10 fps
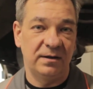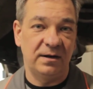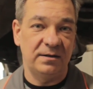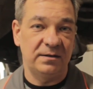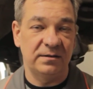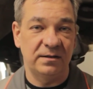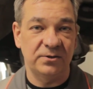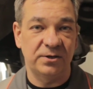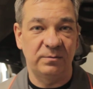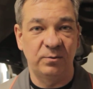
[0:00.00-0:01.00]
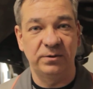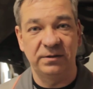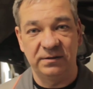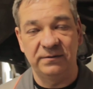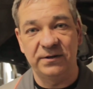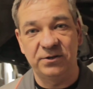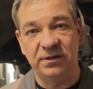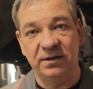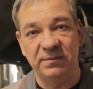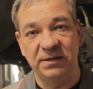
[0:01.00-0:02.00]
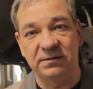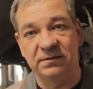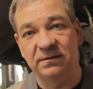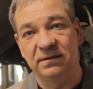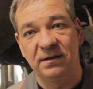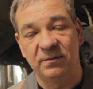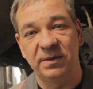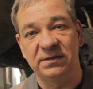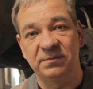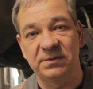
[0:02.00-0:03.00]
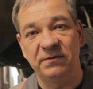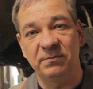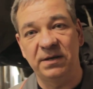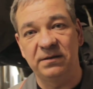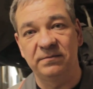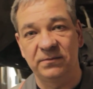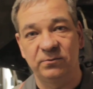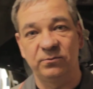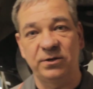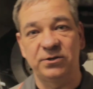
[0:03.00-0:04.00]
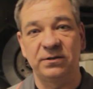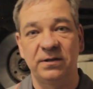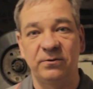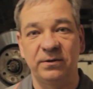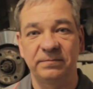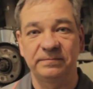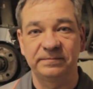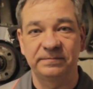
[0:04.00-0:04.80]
Гарантия на наши работы 24 месяца. Спасибо за внимание, удачи на дороге.